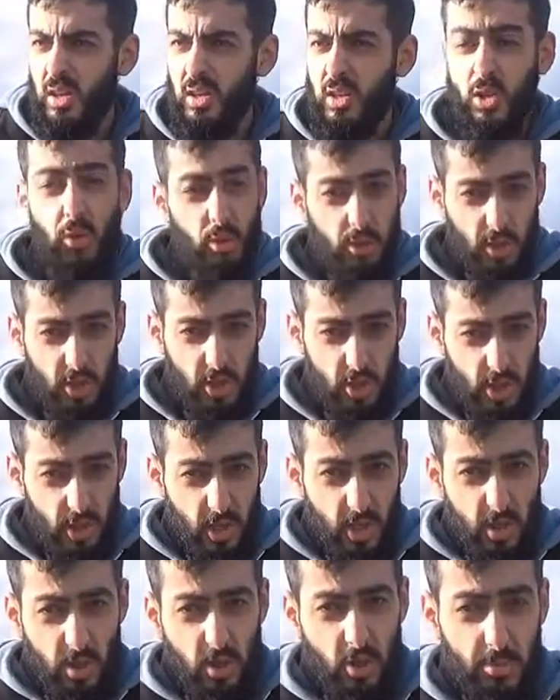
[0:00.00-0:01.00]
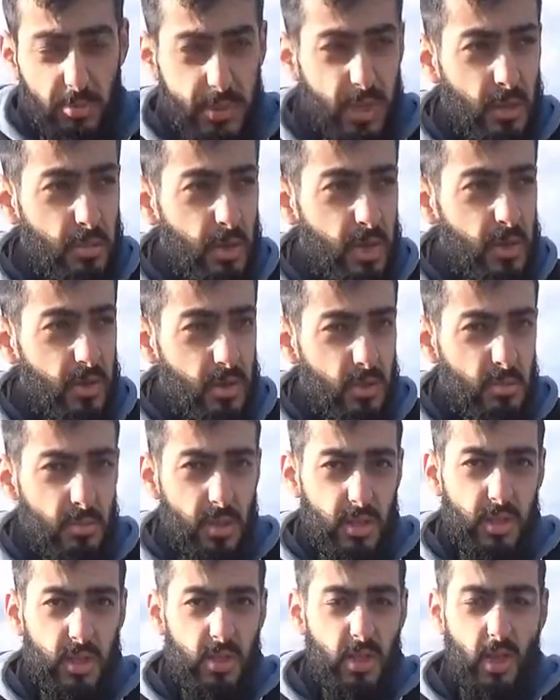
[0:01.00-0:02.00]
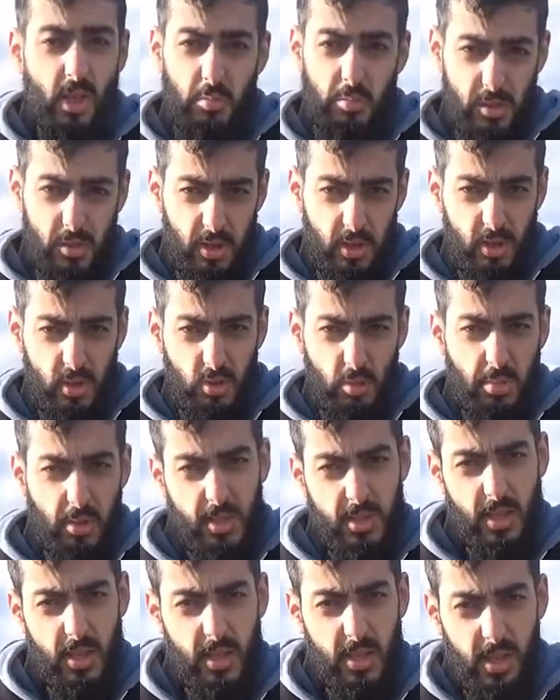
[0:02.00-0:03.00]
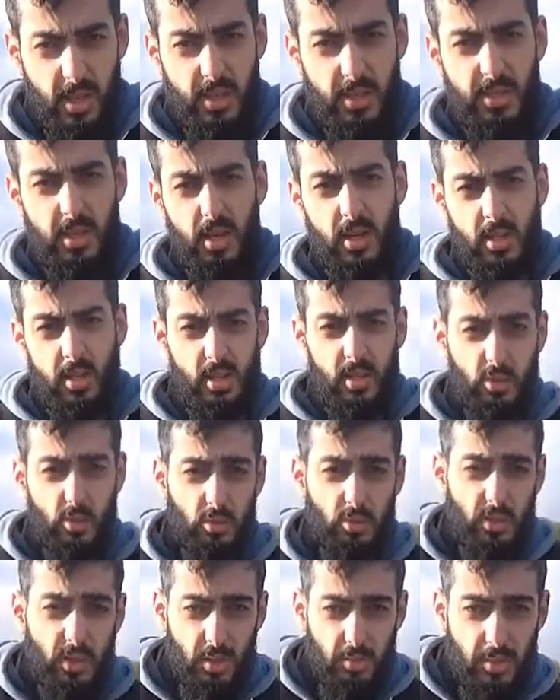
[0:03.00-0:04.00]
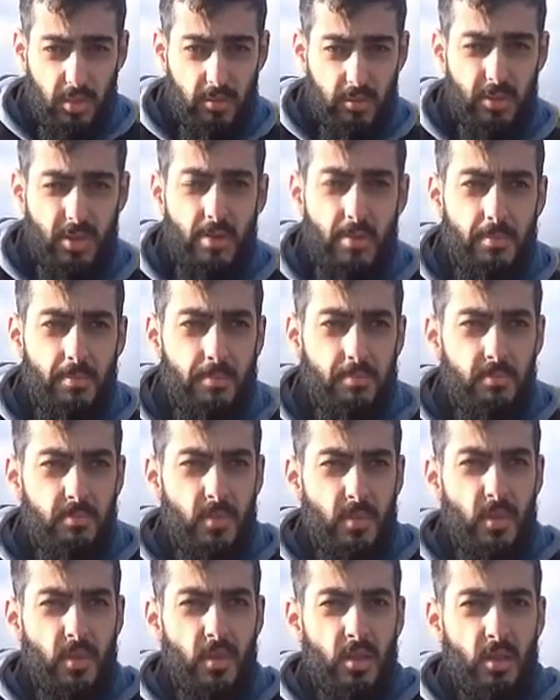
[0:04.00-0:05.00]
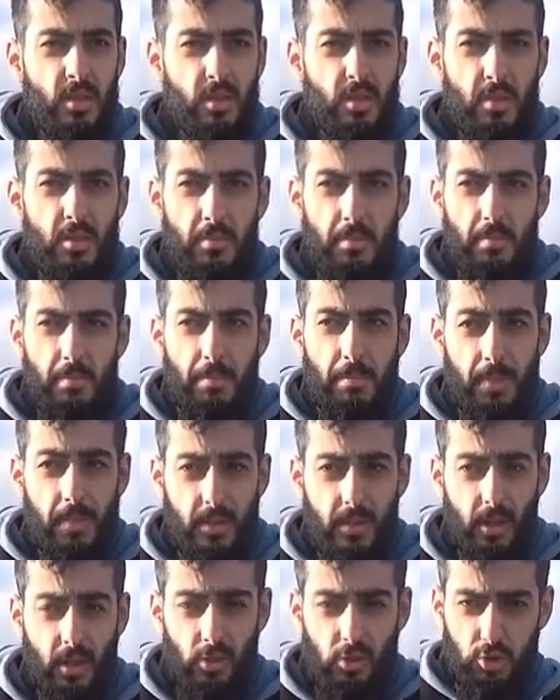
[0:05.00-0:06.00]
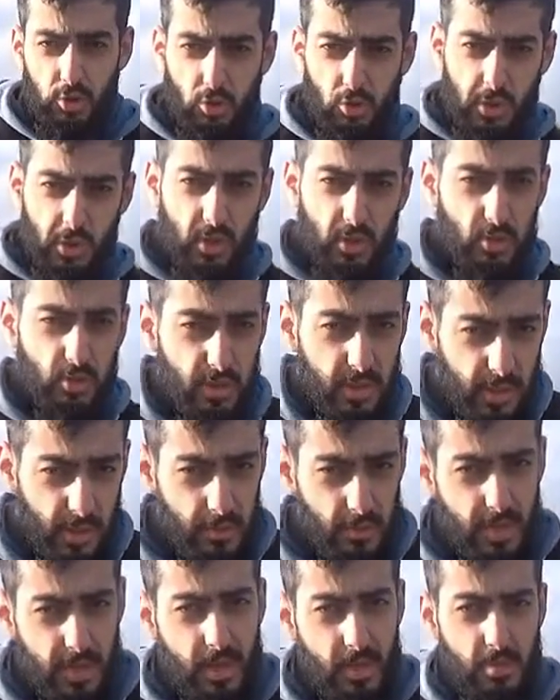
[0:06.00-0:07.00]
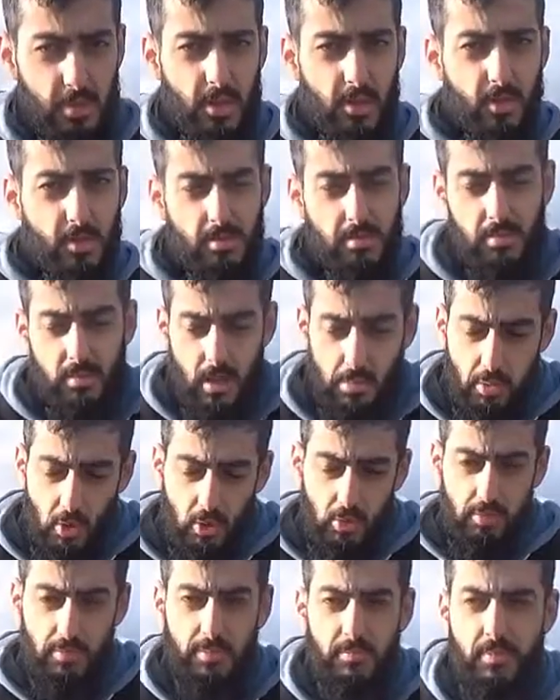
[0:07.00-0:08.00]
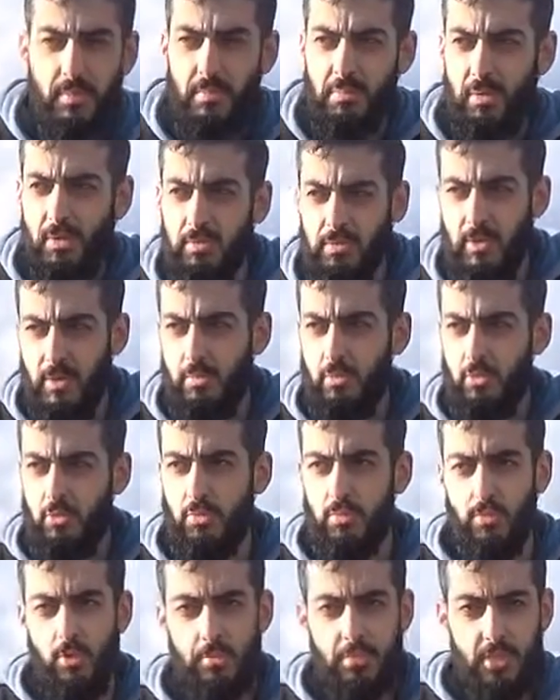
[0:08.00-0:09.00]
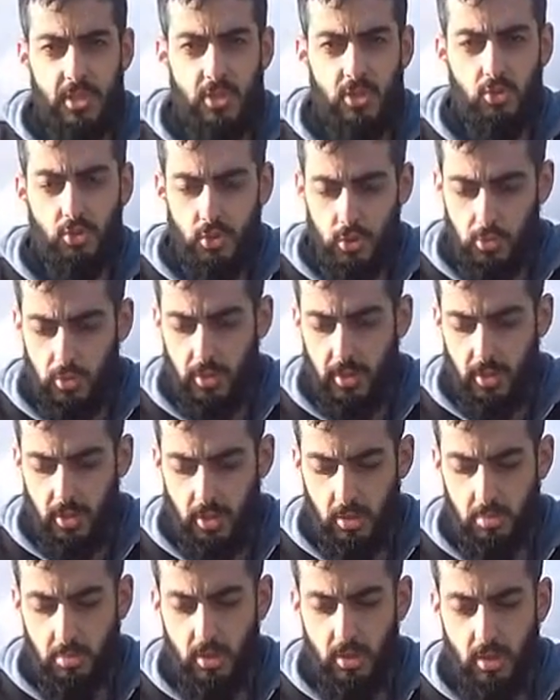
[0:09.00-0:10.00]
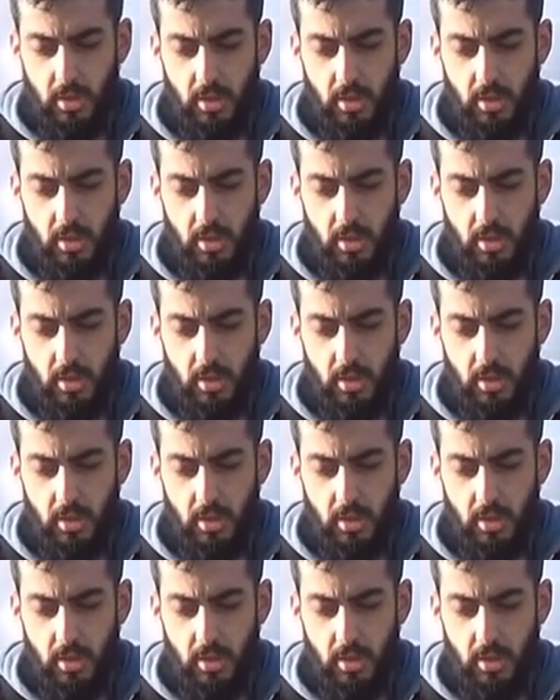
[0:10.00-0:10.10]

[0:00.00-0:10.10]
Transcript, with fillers: qui coûte très cher d'ailleurs comme sabre, hein. mais c'est des répliques qui sont presque exactes et qui sont très bien faites. Très costaud, très solide, très maniable. Mais bon, je préfère mon, mon petit jouet Jouet Club